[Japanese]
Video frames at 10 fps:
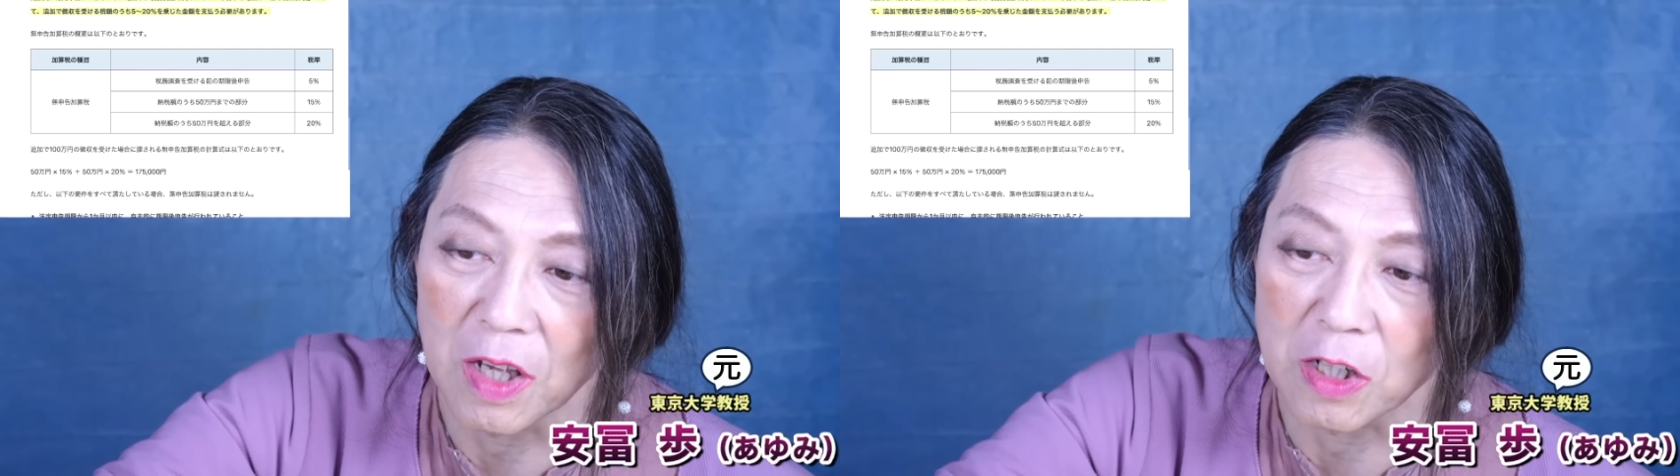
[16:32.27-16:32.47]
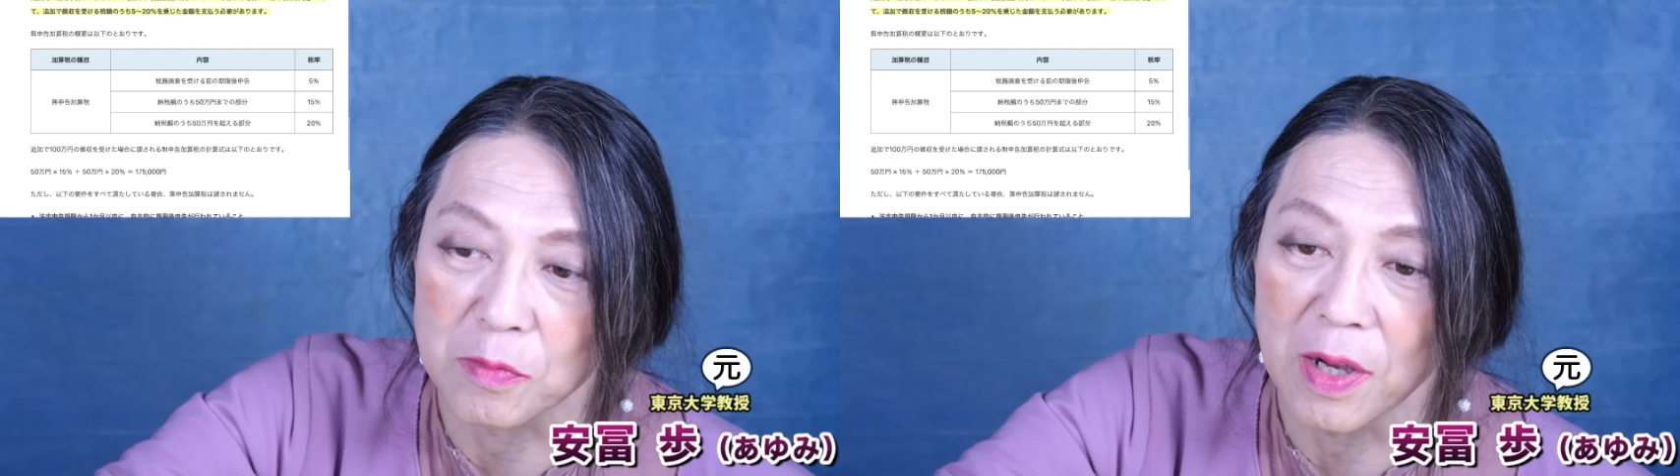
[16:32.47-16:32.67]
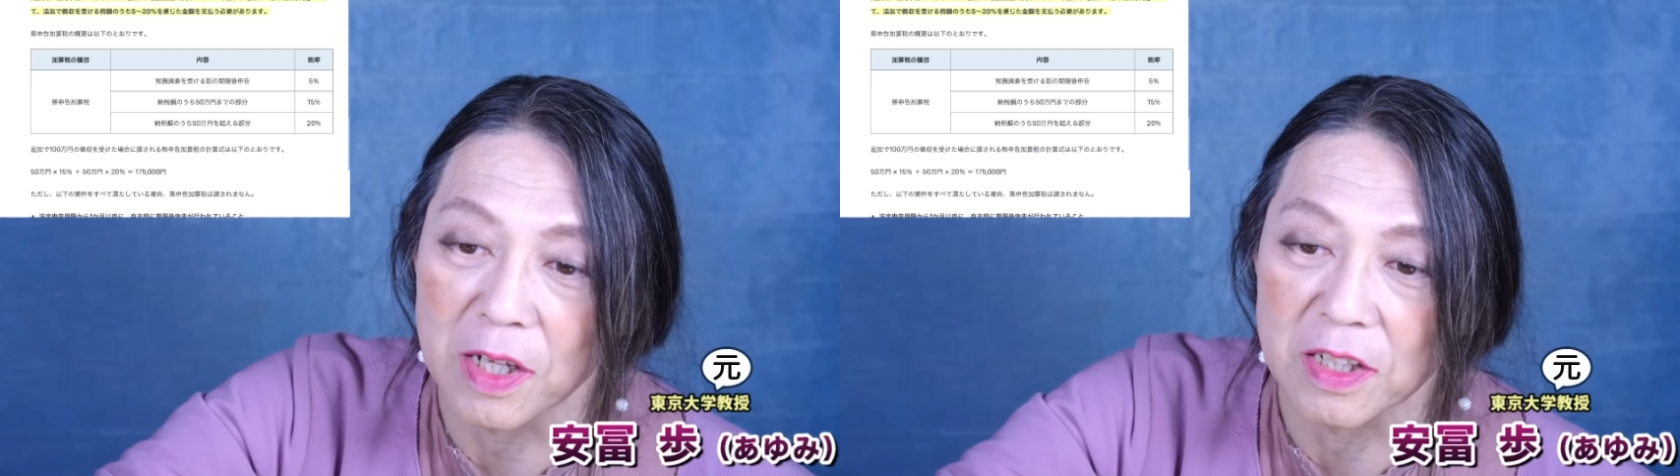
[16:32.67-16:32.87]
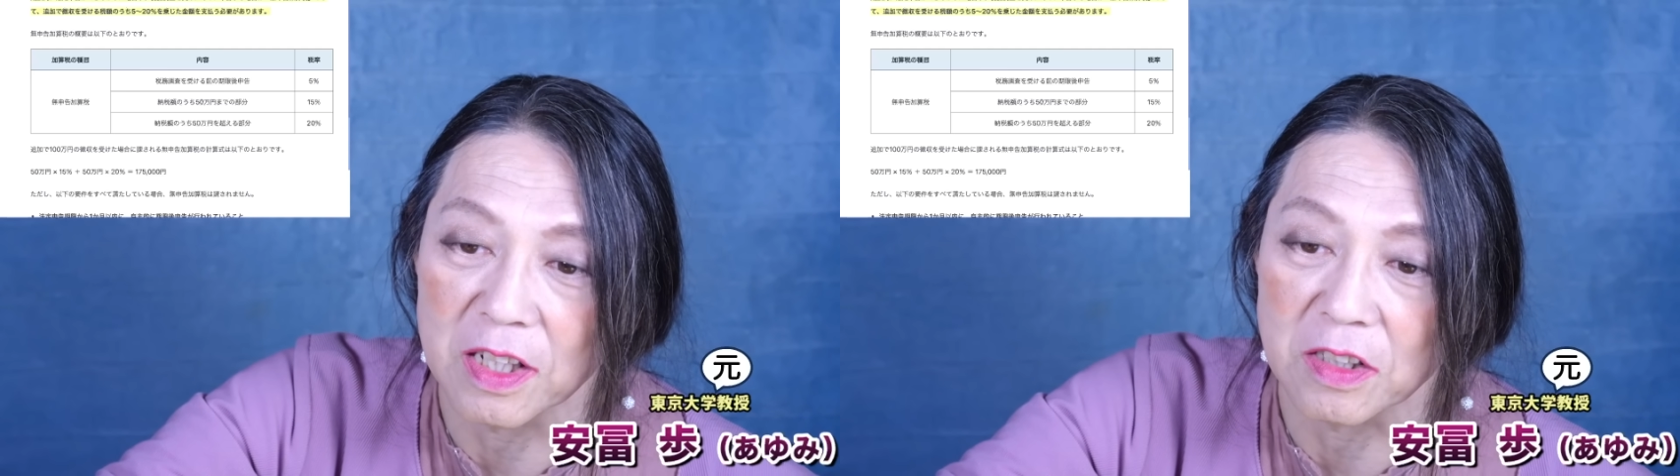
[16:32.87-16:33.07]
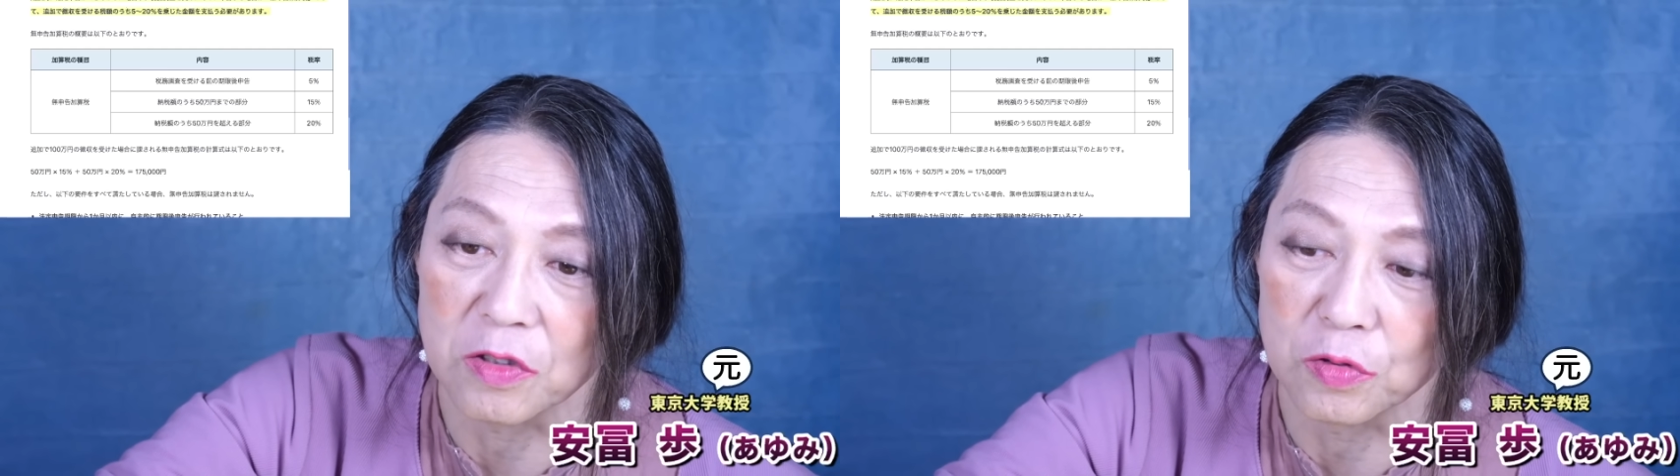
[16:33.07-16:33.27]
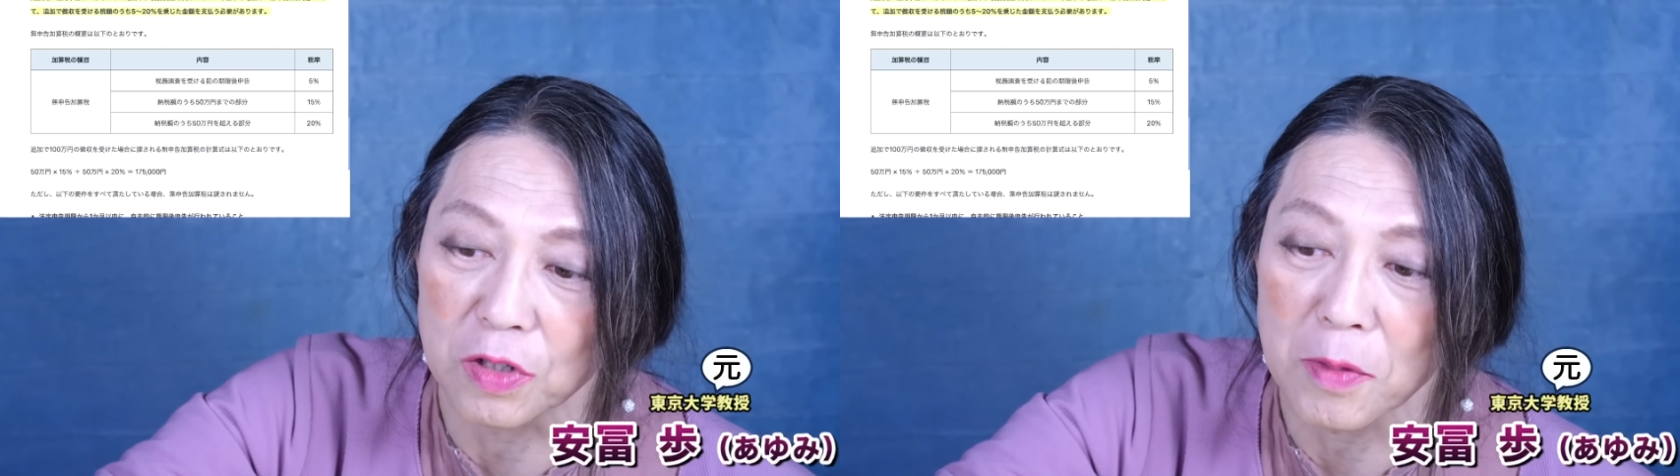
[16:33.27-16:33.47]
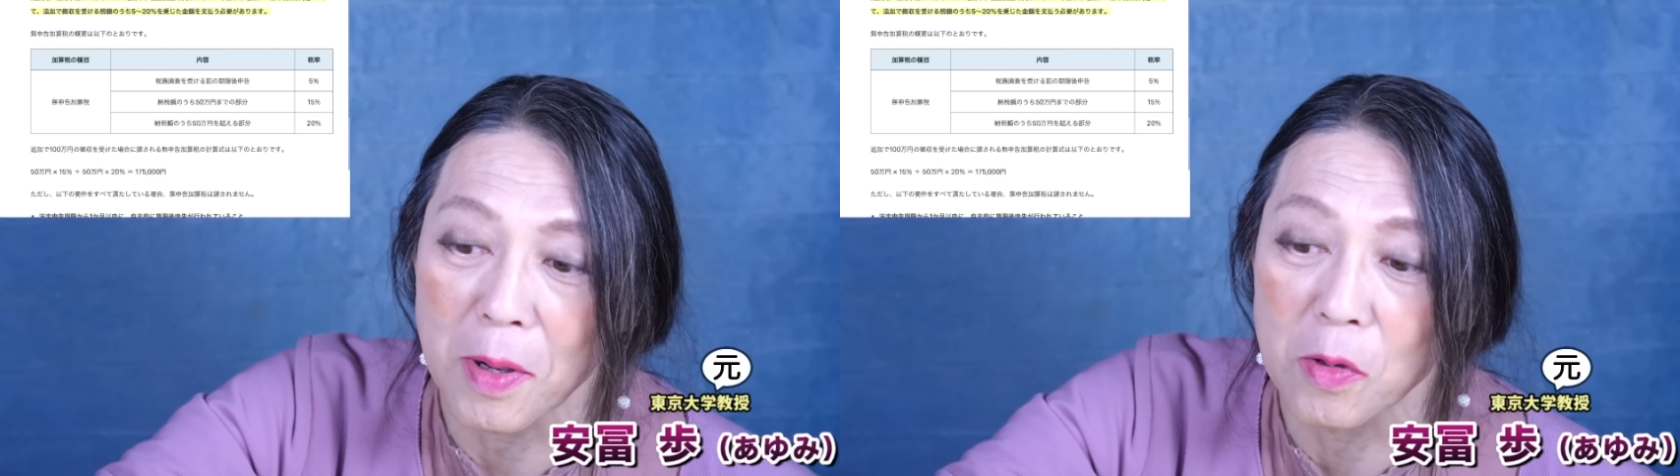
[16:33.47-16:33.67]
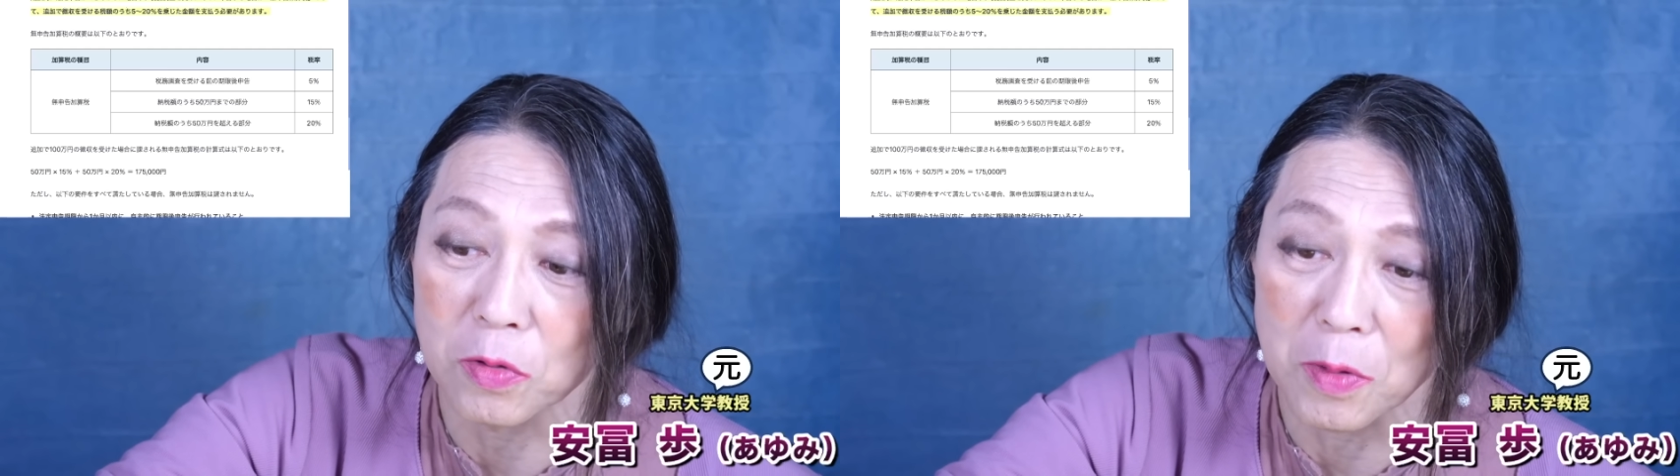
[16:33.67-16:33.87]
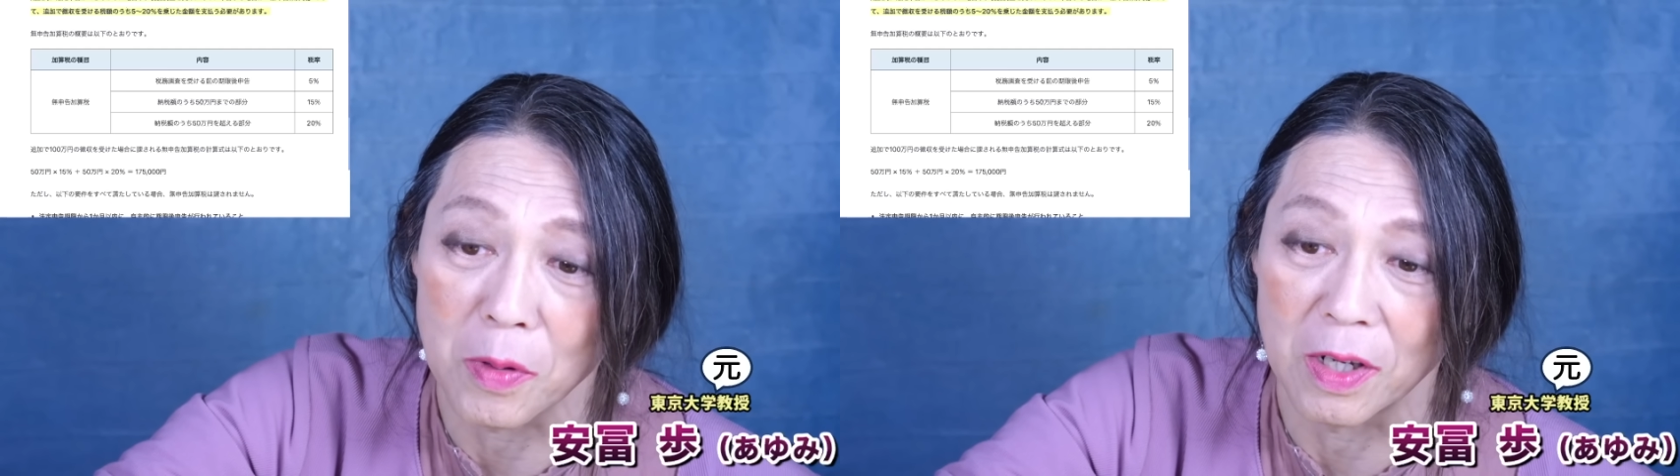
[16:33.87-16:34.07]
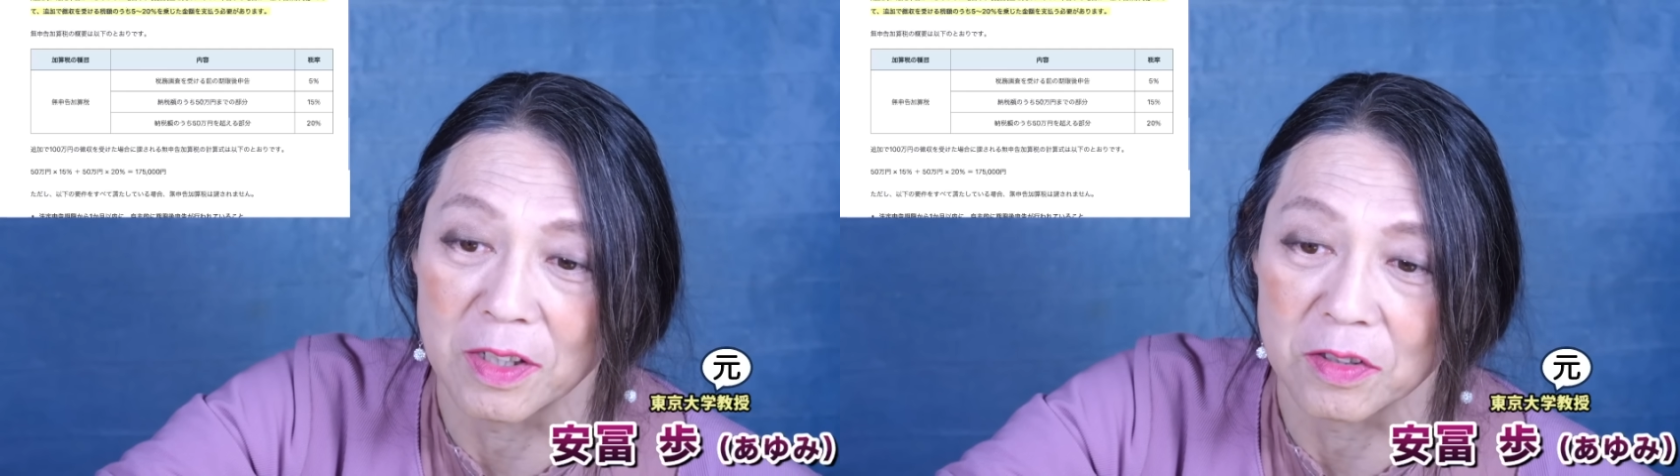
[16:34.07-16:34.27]
100万円に対して17万5千円
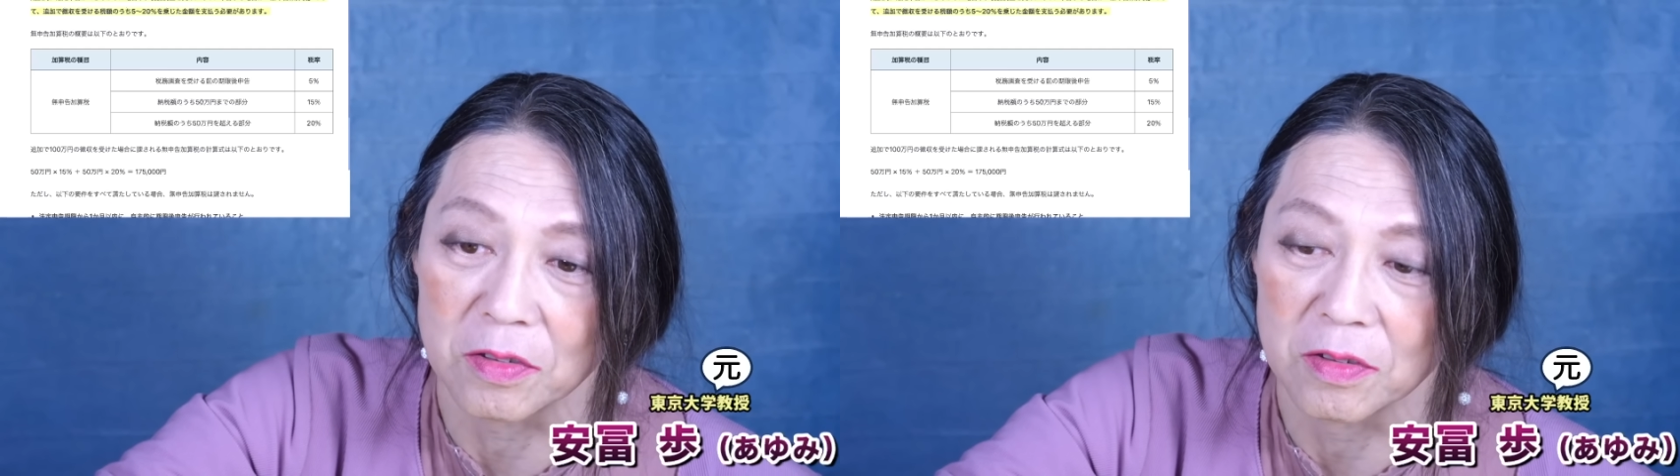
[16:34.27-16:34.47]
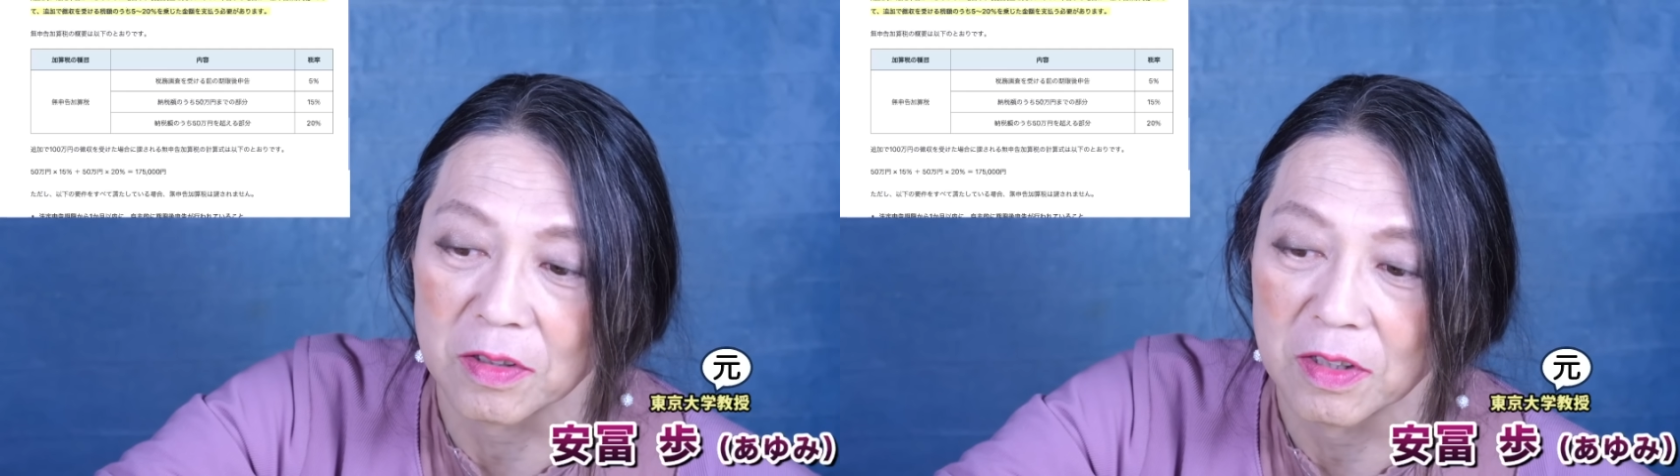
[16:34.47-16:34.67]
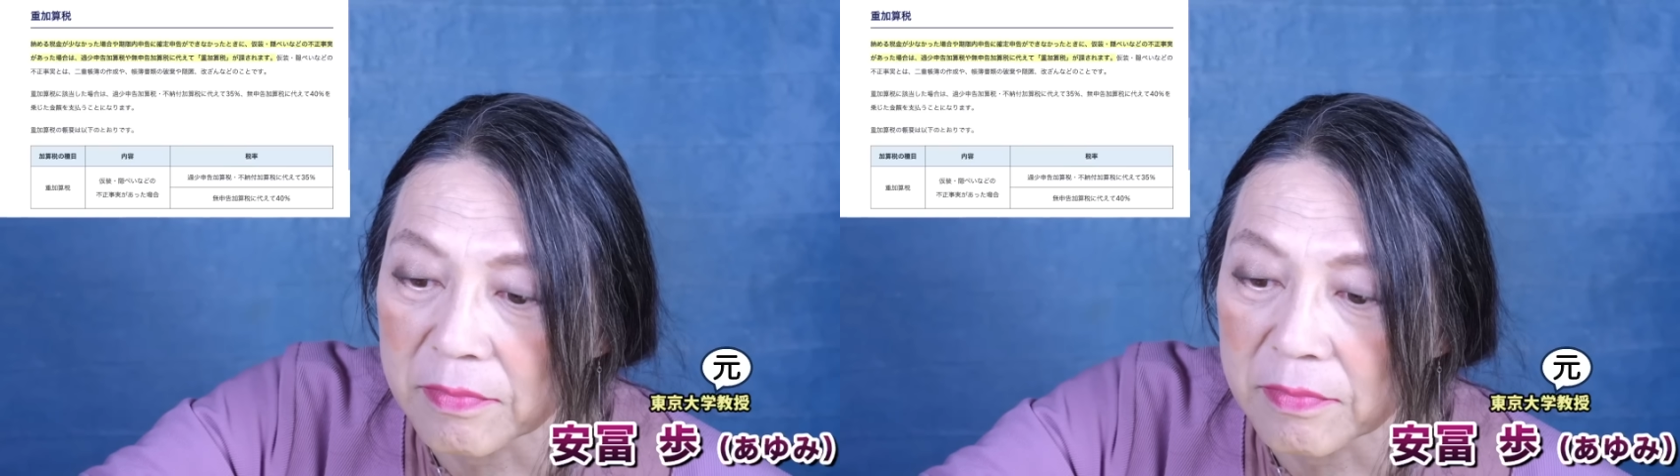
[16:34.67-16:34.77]
もかかってくる